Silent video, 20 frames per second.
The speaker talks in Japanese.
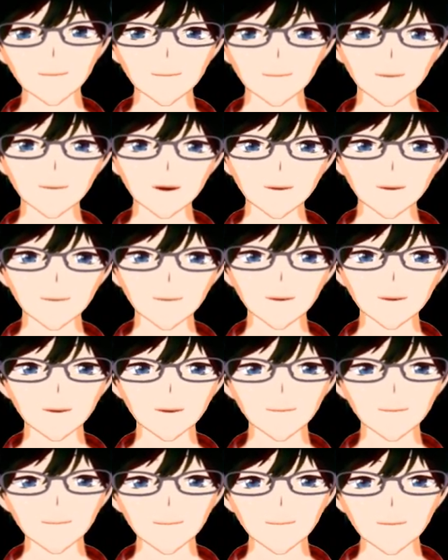ない一人
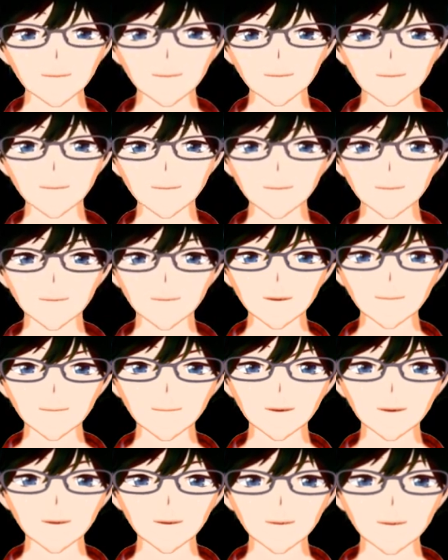いうことで、まあ、
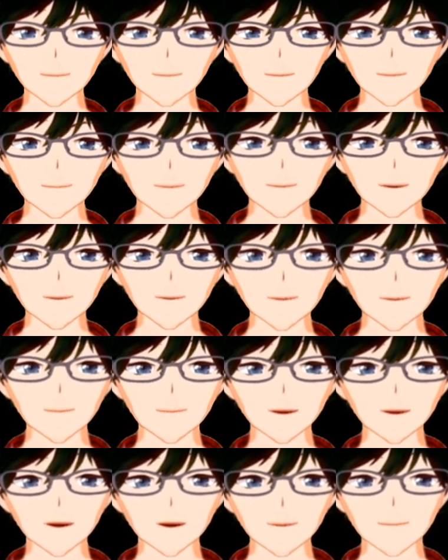後ろの攻めに関しては
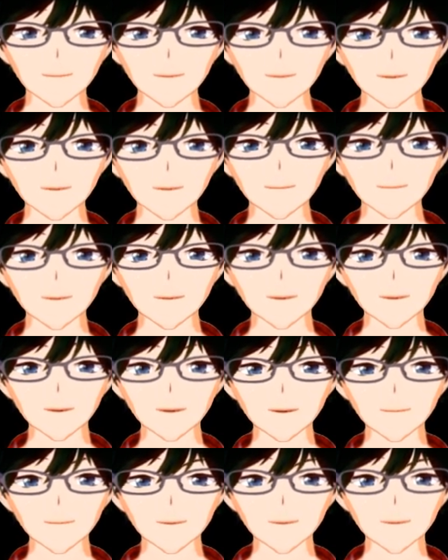A をつけさせていただきま
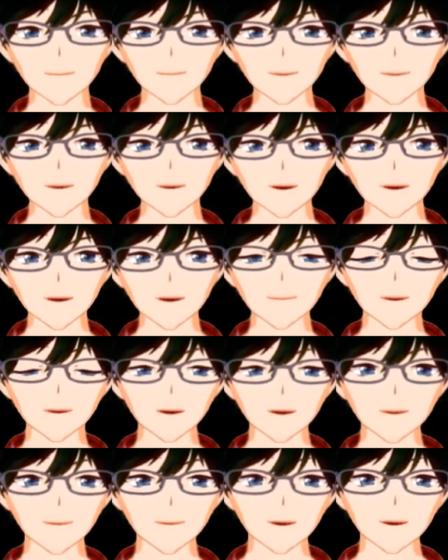す。まあ、前回 B なの
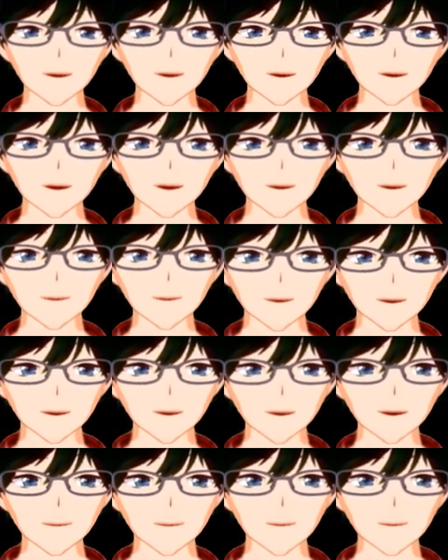は、ホレン氏単
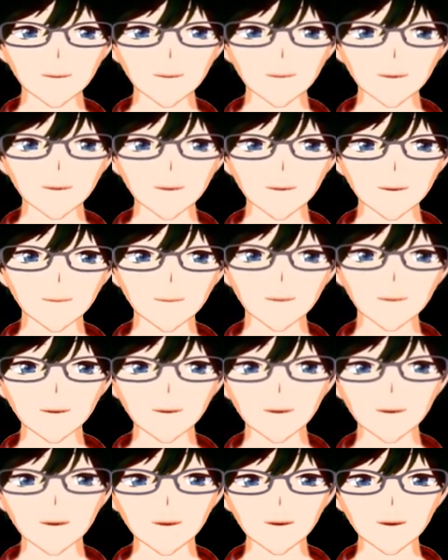体で攻めたときに、
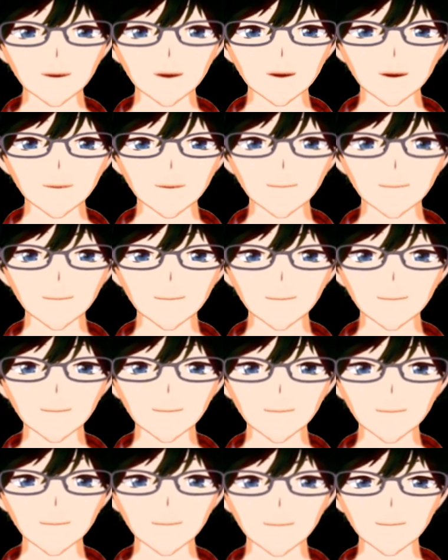
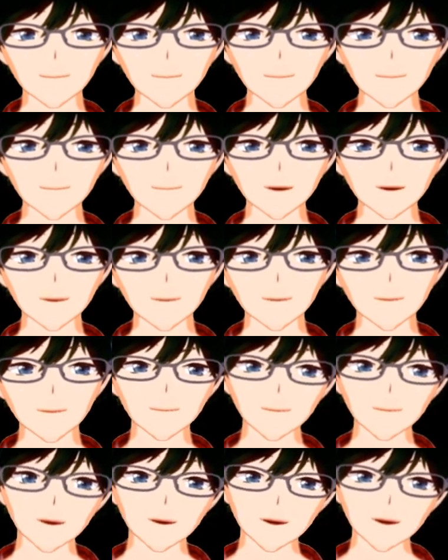えー、どうなる
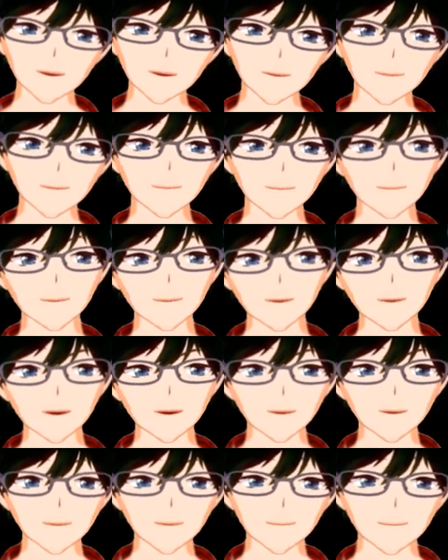かっていう評価で、
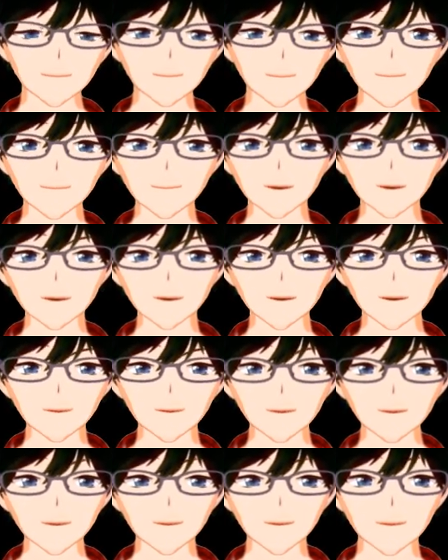まあ、やっぱ
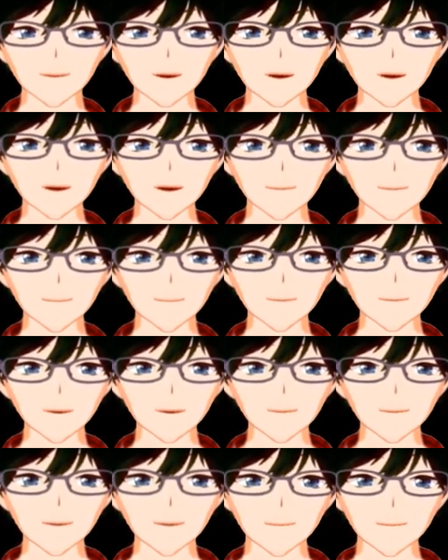スキル2が回復なの
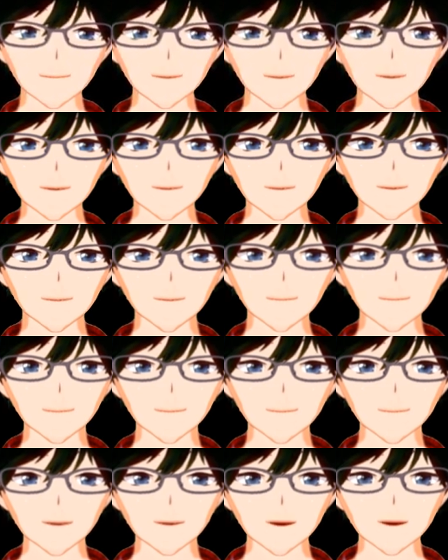で、まあ、ちょっともっ
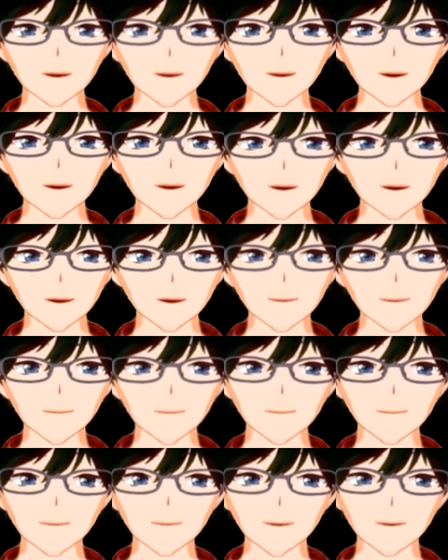たいないかなっていうところ
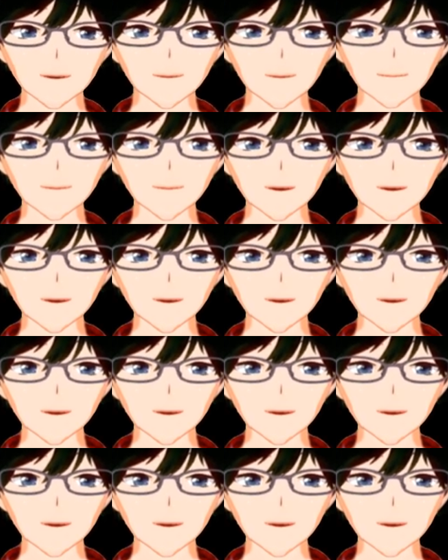で B